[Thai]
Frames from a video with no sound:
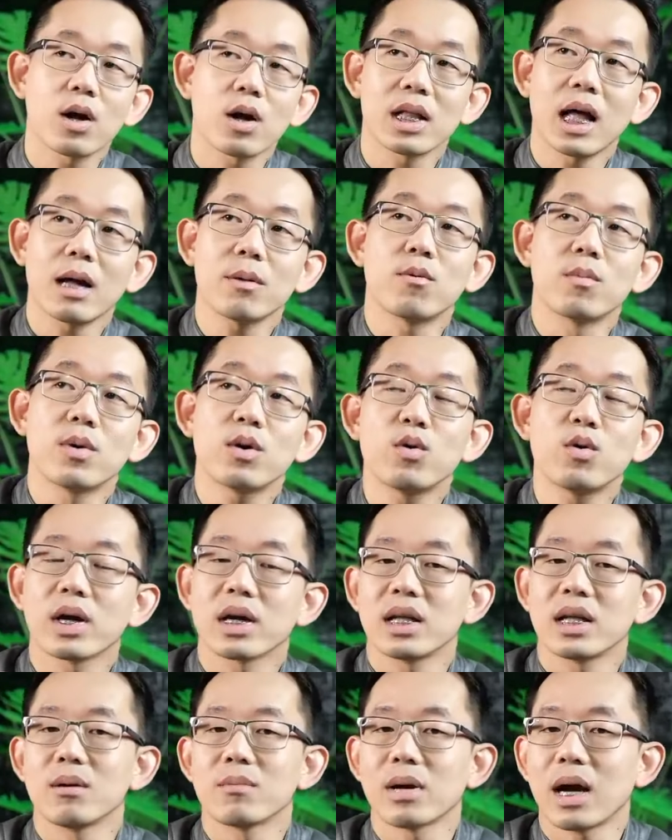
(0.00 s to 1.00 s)
ตอนนั้นผมก็คุย
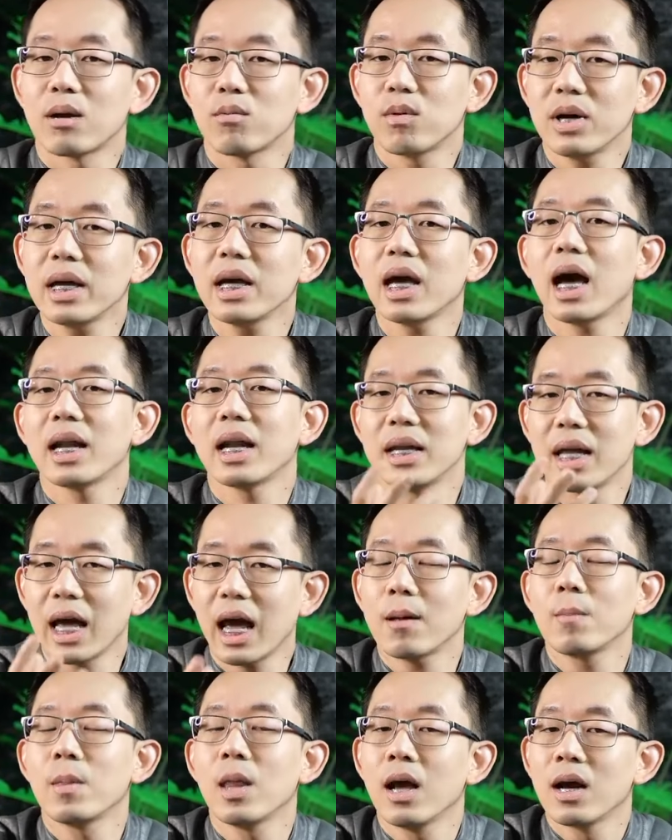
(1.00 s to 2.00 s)
กับทีมงานว่าอันเนี้ย